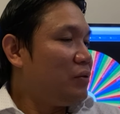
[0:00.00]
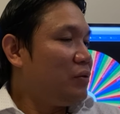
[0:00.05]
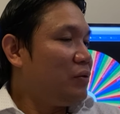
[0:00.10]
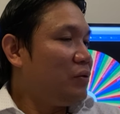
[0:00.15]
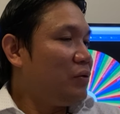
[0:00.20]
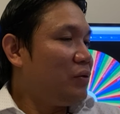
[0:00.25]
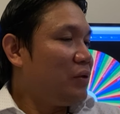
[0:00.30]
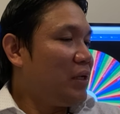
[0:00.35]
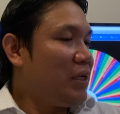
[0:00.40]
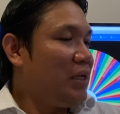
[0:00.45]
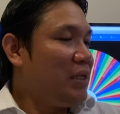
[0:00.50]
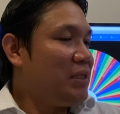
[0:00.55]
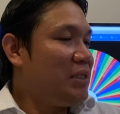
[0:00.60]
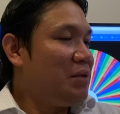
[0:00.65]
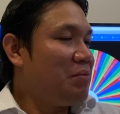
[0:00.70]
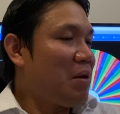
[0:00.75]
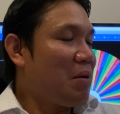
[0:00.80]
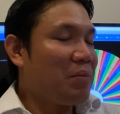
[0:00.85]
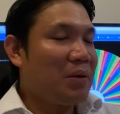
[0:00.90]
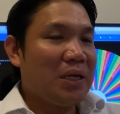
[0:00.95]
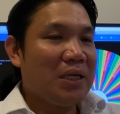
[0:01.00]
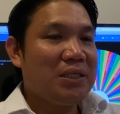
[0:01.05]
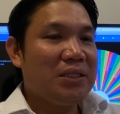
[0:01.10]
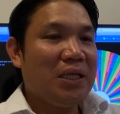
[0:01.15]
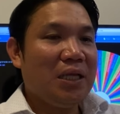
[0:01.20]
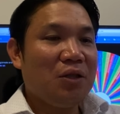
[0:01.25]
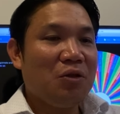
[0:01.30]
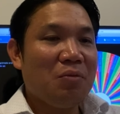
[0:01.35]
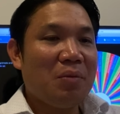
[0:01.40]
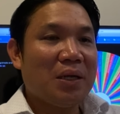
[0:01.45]
okay, si Ma'am
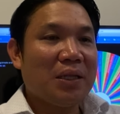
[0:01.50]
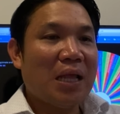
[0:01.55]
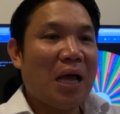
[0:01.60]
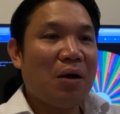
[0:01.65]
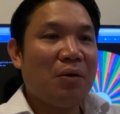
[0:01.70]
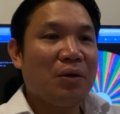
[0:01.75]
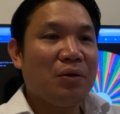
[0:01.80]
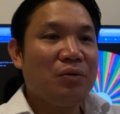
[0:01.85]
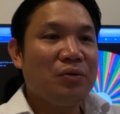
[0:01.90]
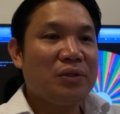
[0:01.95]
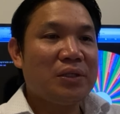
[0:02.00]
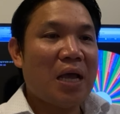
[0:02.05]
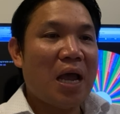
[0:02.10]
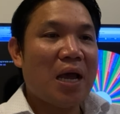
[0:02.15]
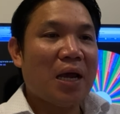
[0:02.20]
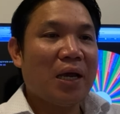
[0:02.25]
Christy tumatawag ko sa